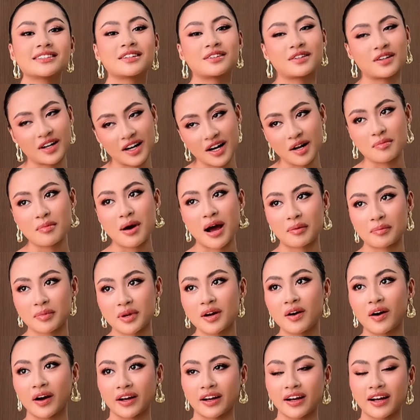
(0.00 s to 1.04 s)
sau đó là bạn mới
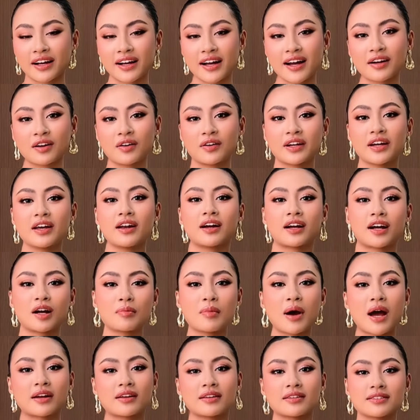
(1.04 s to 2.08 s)
hỏi người khác có nghĩa là các
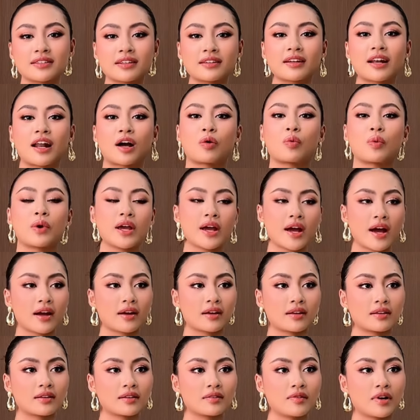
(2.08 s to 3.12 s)
bạn ấy rất là quý hạnh
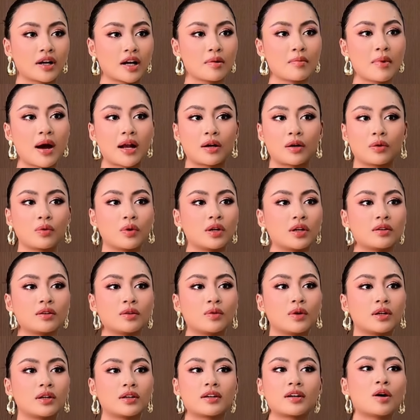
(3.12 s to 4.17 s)
và các bạn luôn
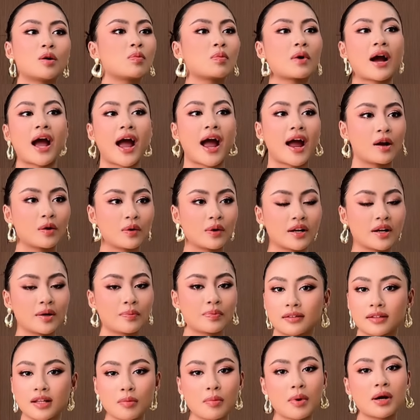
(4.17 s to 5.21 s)
luôn không ngại luôn á
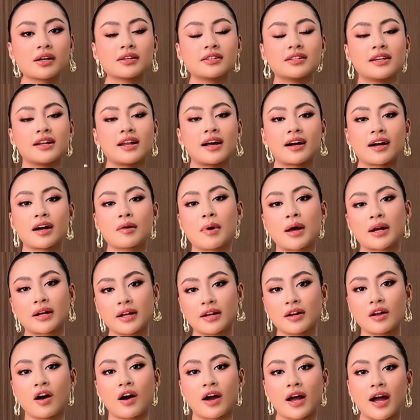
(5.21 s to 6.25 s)
thắc mắc cái gì là các bạn
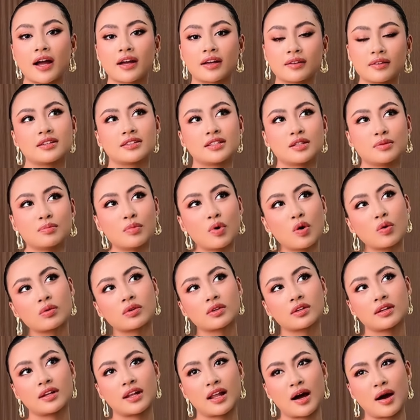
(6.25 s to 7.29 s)
đến hỏi hạnh chị múc
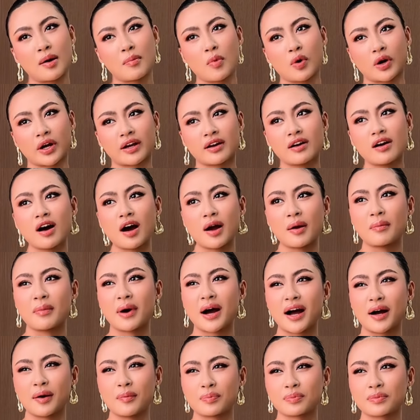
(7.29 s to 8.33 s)
là một cái người
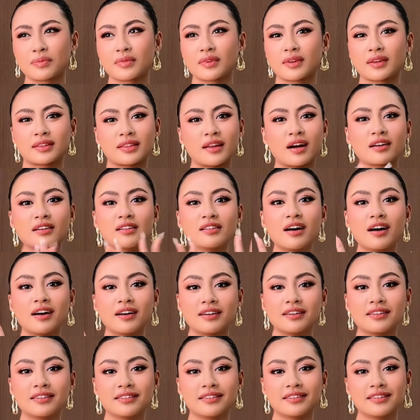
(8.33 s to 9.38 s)
mà năng
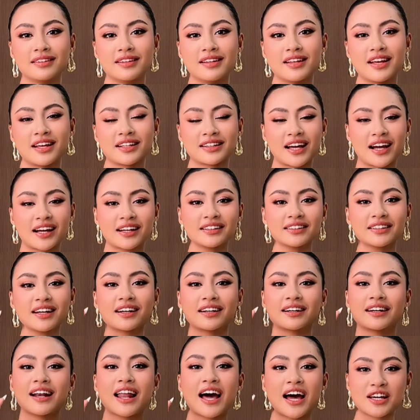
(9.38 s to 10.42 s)
lượng thánh
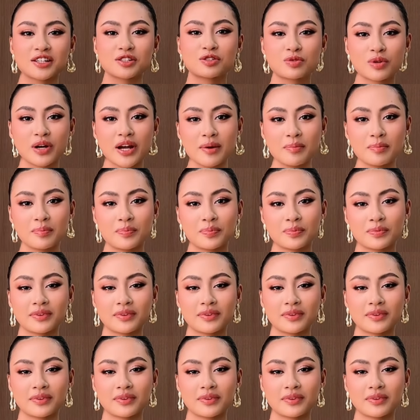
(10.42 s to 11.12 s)
thần livestream